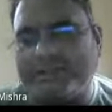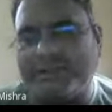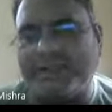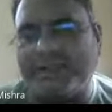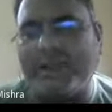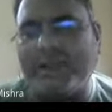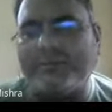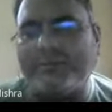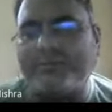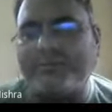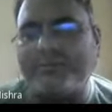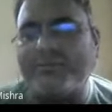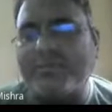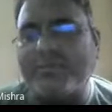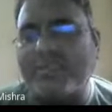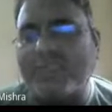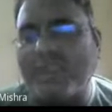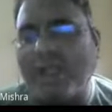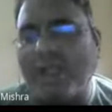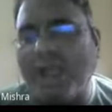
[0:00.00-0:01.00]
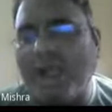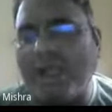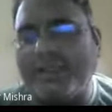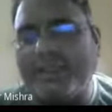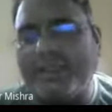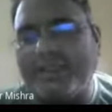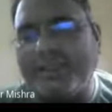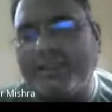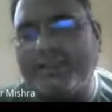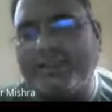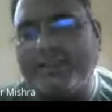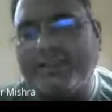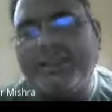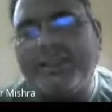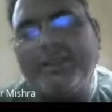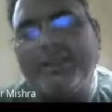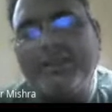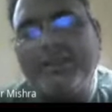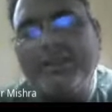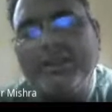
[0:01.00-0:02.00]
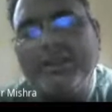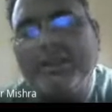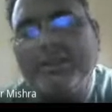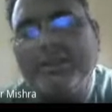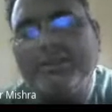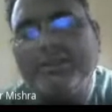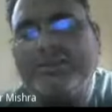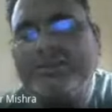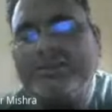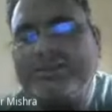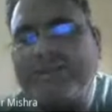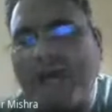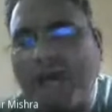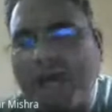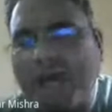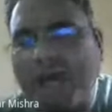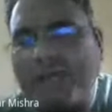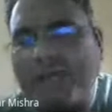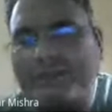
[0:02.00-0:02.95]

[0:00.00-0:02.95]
तात मातु मतलब माता पिता